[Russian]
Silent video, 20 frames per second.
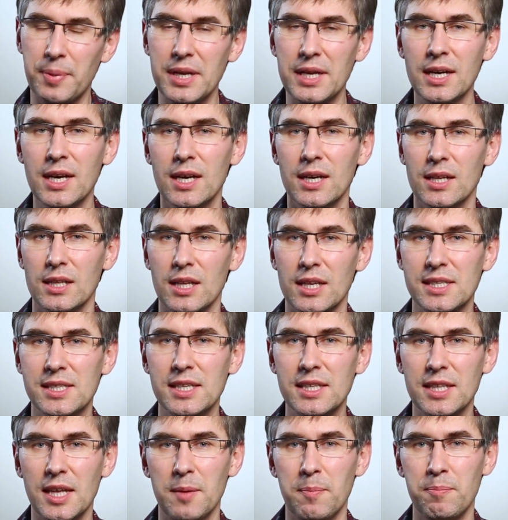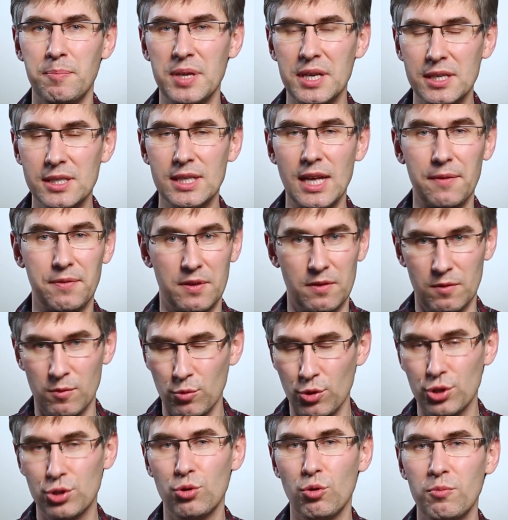при волосиной переставке. Вы
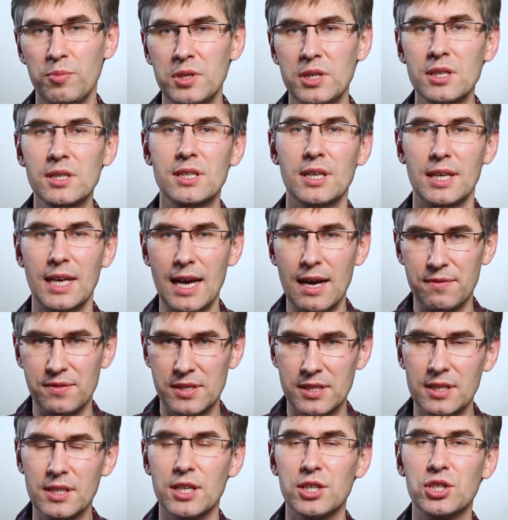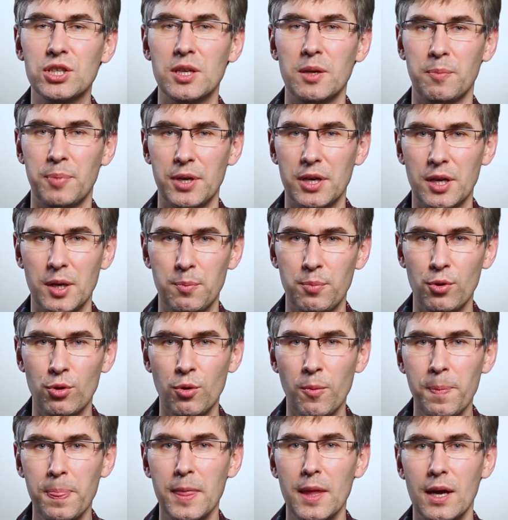можете убедиться, я в ссылочке
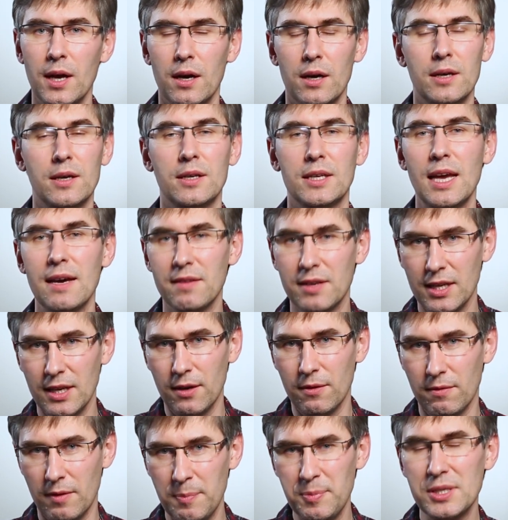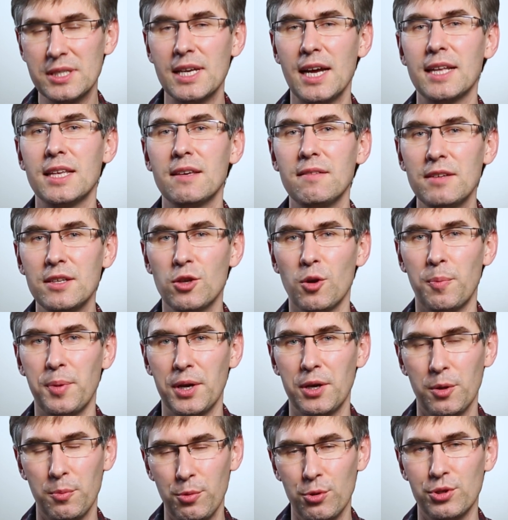прикреплю, э, я вернее в описании видео
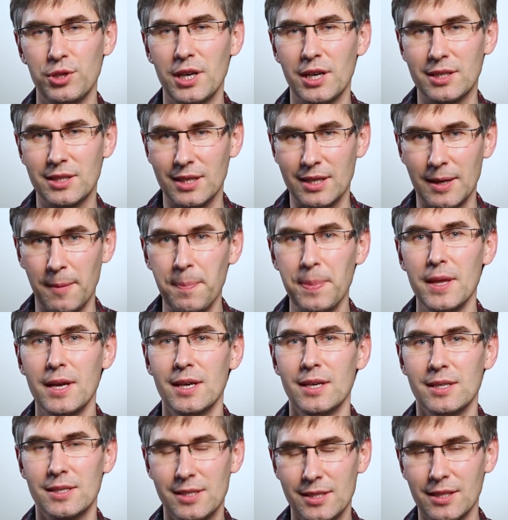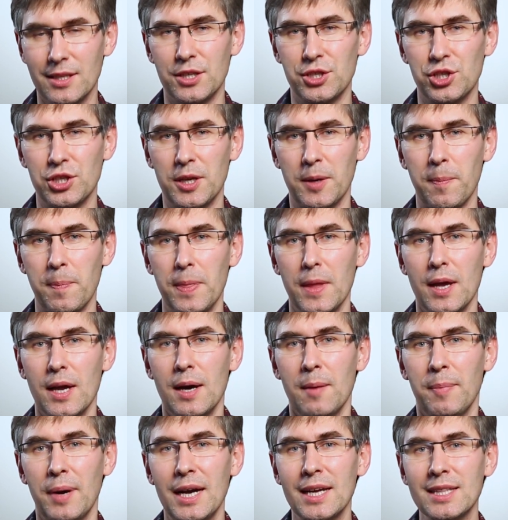прикреплю некоторые ссылочки.
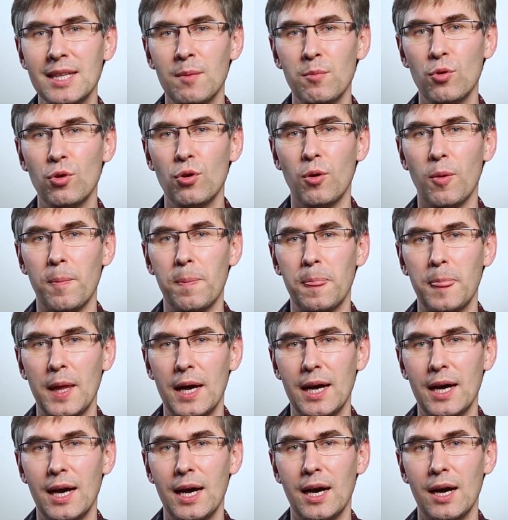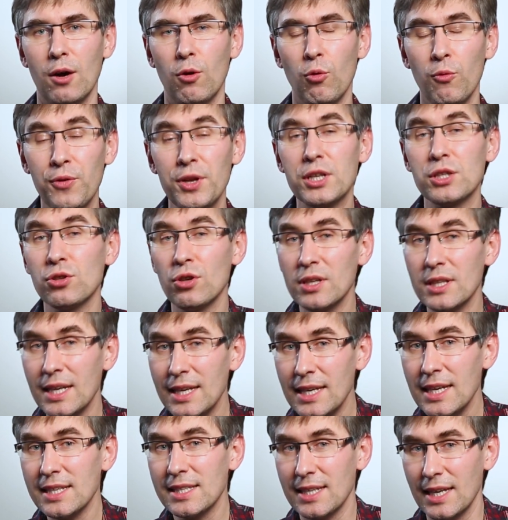Поэтому а, у
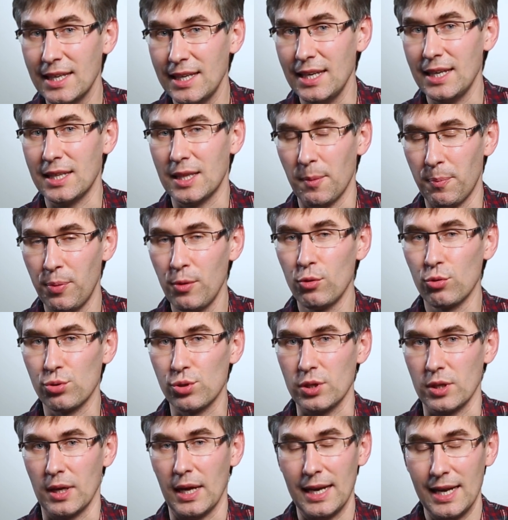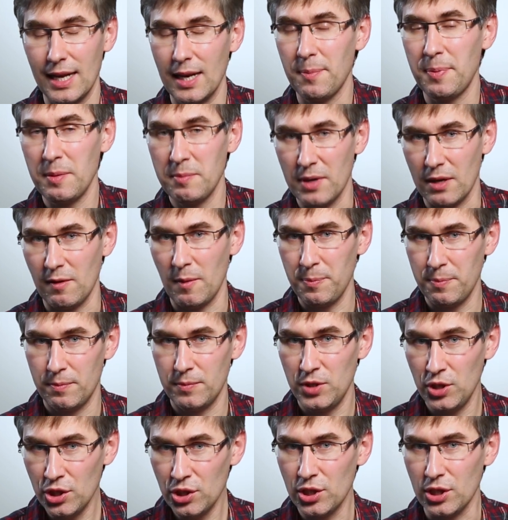фрикционной есть какие-то плюсы. Она, например,
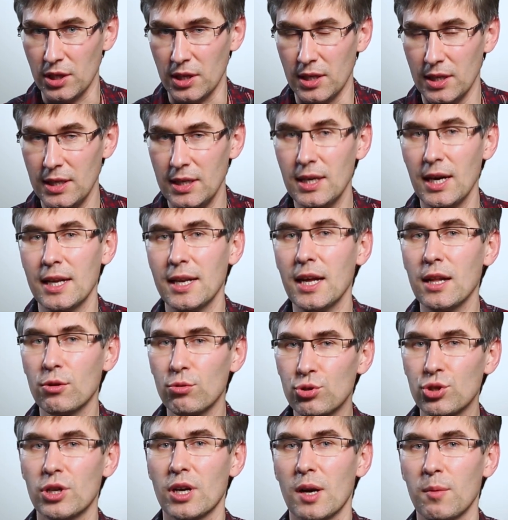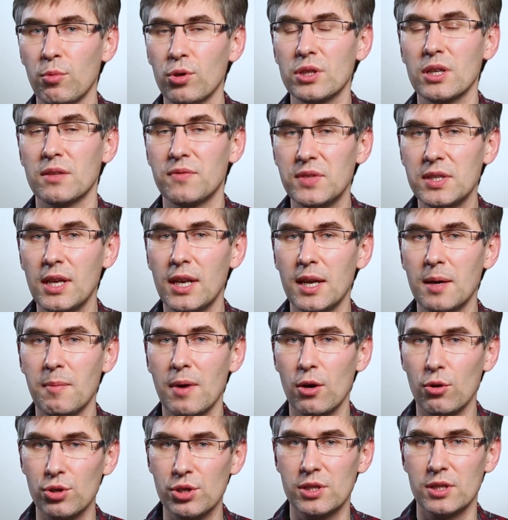тише, и она лучше работает в сильный
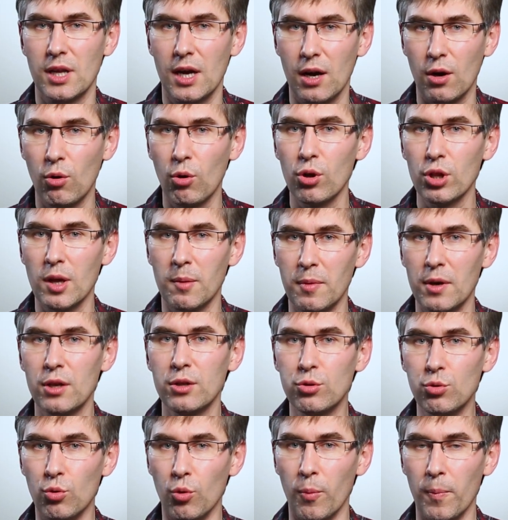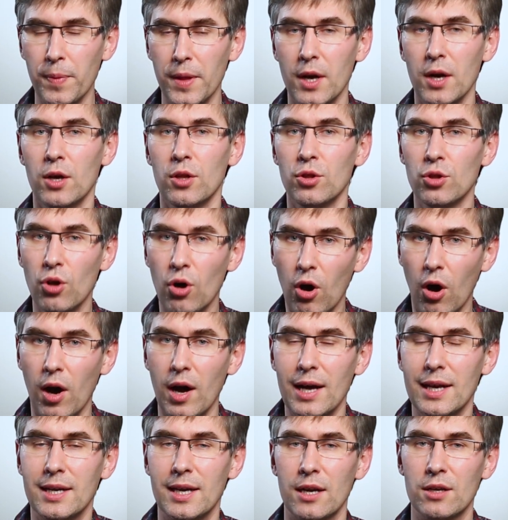мороз на голом льду.
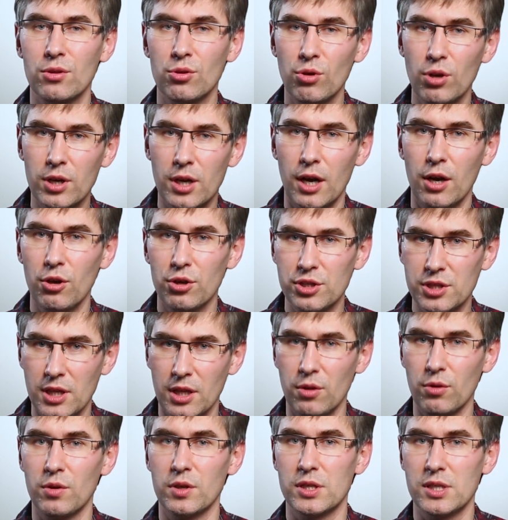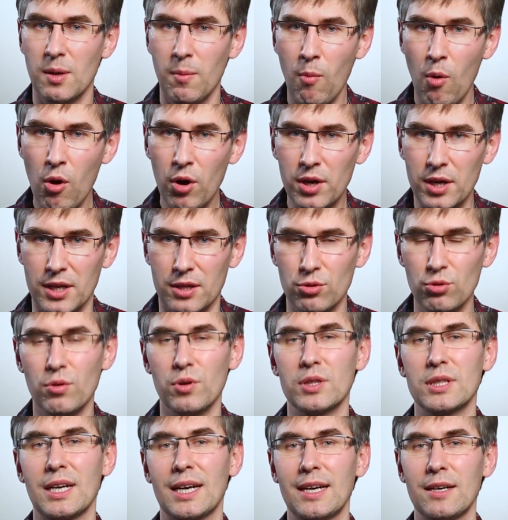Но как только лед становится мокрый, ну
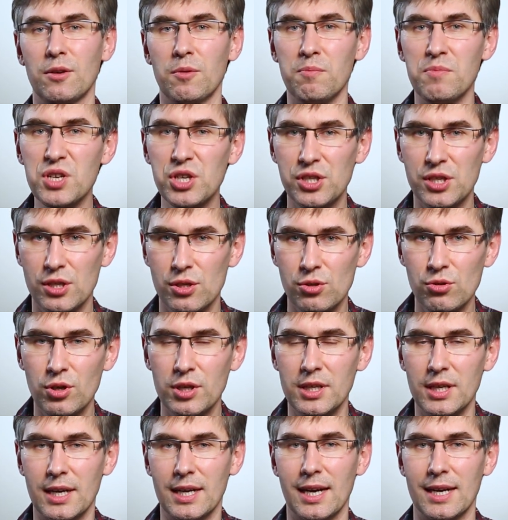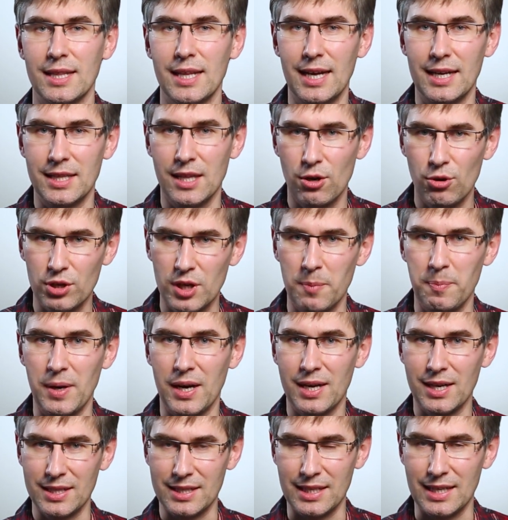вот такое межсезонье, когда дороги
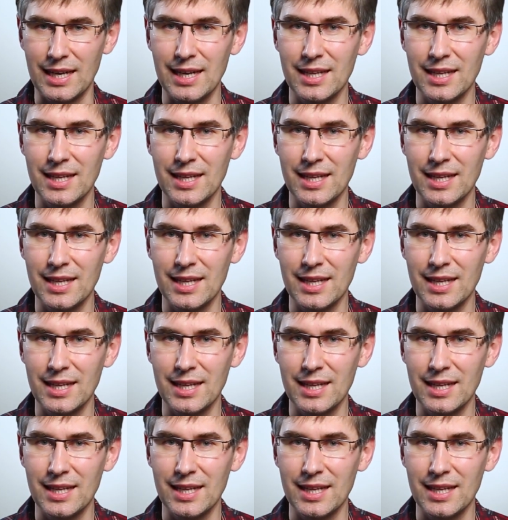покрыты